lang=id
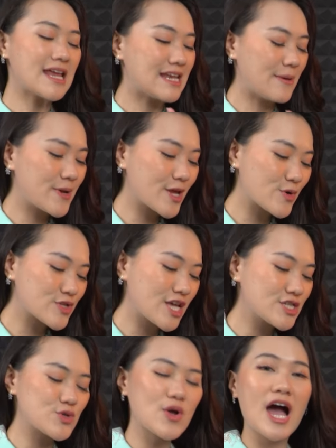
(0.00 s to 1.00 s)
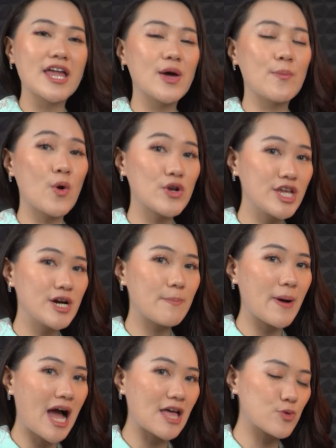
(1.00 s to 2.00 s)
Dan berikutnya juga ada mode
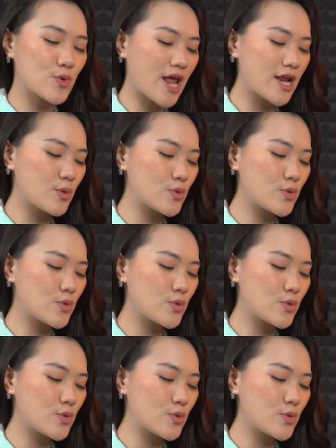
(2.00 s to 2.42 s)
pengaturan